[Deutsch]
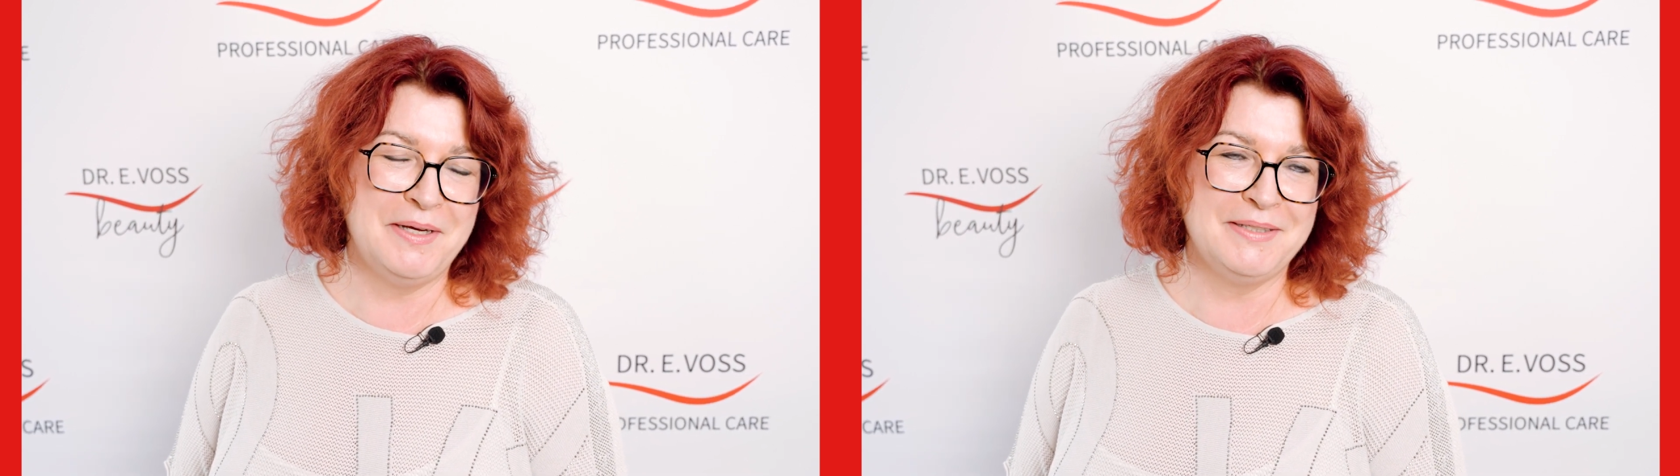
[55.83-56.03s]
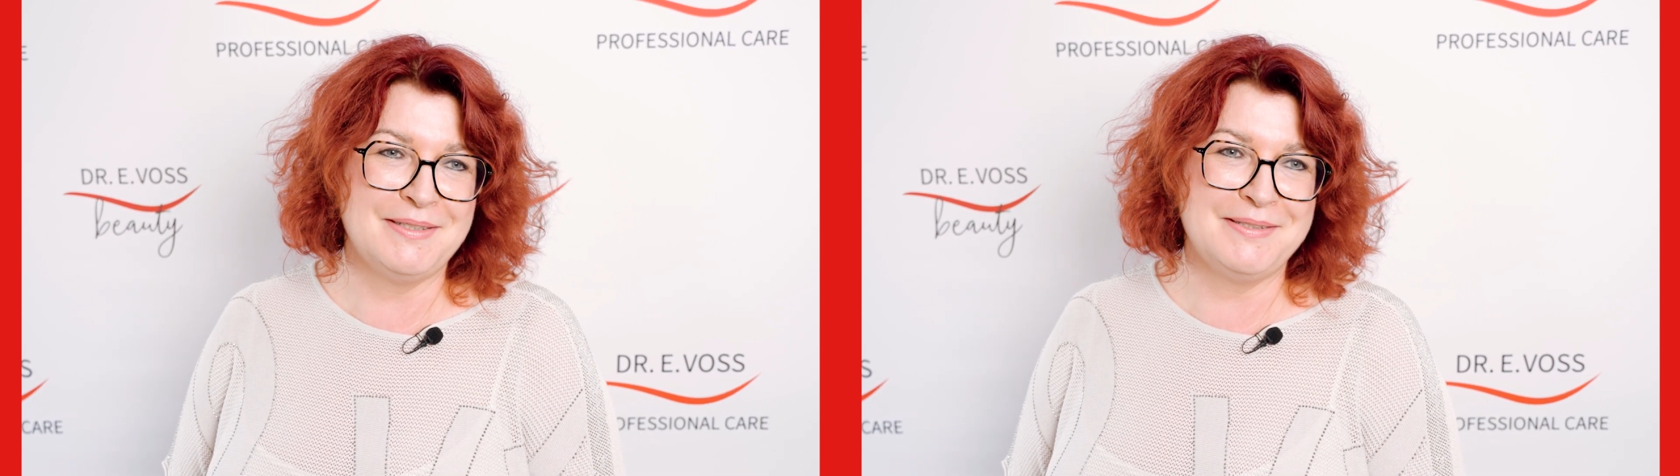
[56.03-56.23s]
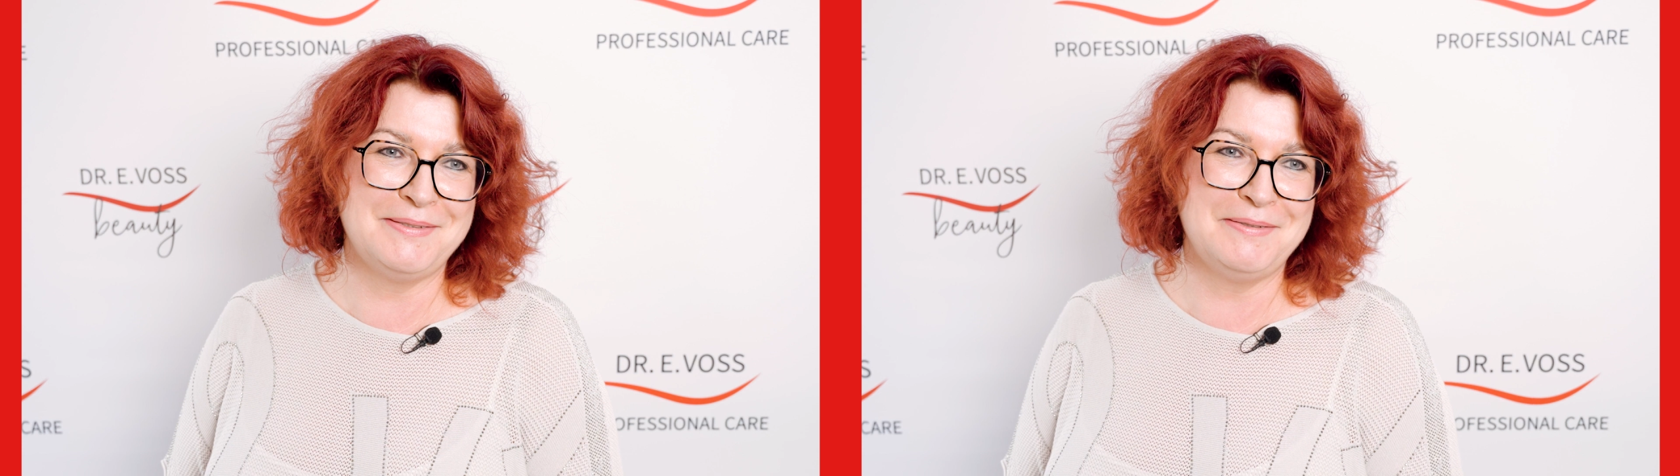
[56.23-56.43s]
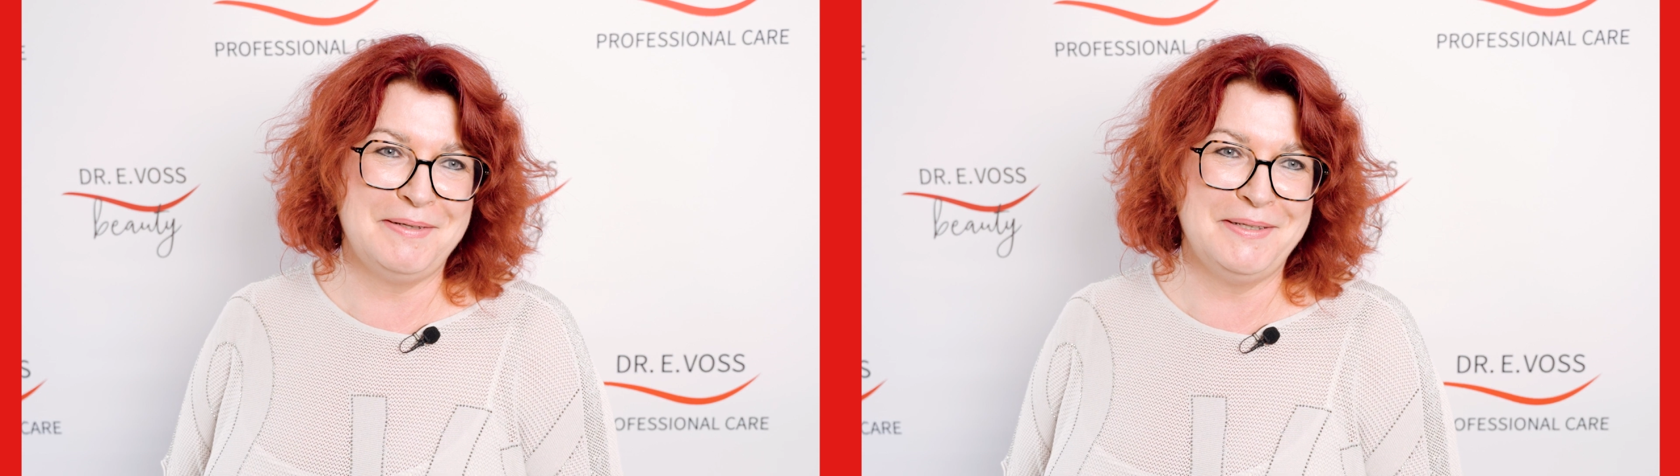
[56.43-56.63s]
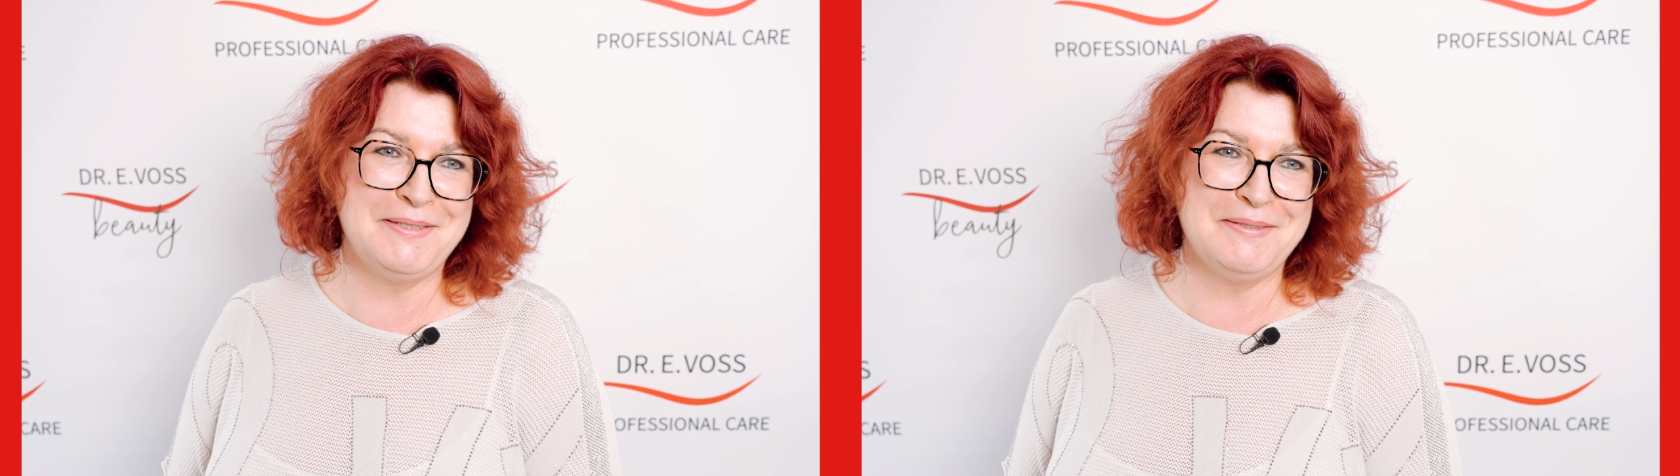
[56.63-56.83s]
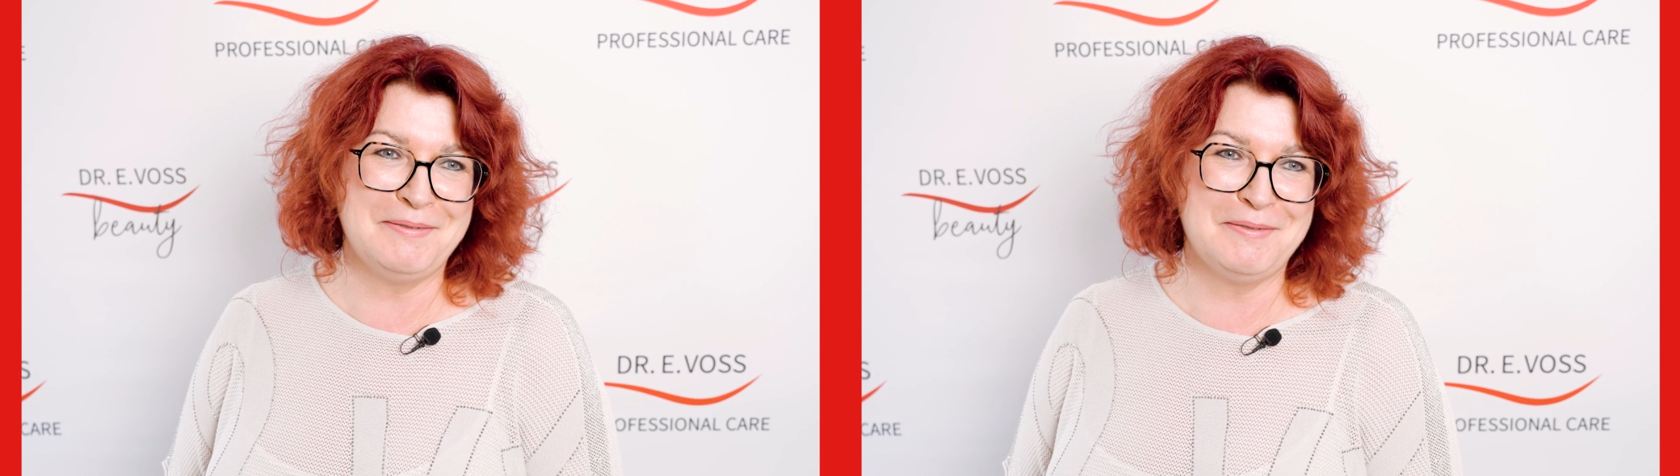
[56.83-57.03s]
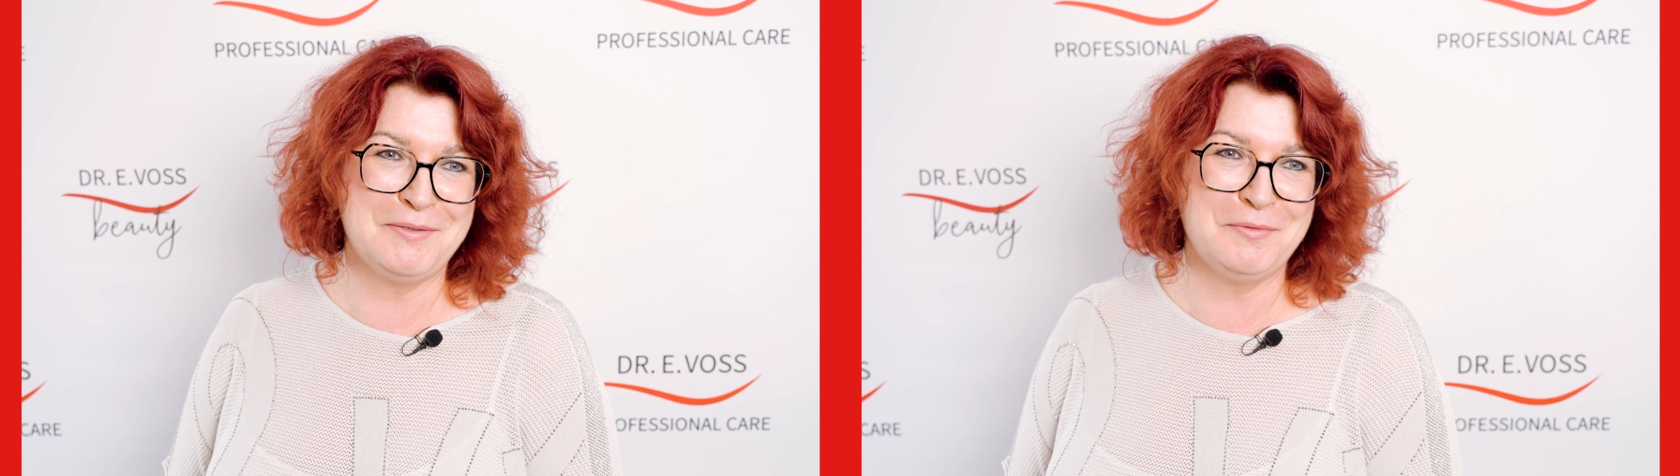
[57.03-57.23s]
hat das halt äh,